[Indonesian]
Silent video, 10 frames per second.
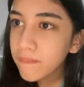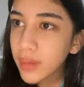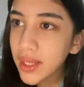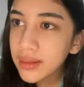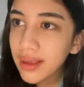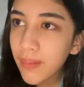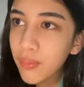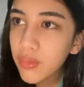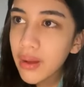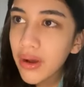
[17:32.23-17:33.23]
Pas
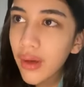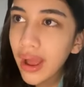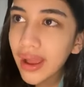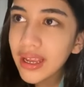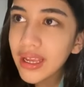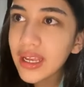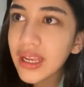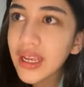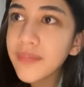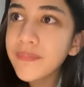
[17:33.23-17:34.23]
kamu
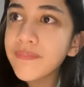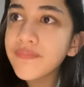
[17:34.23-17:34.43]
bawain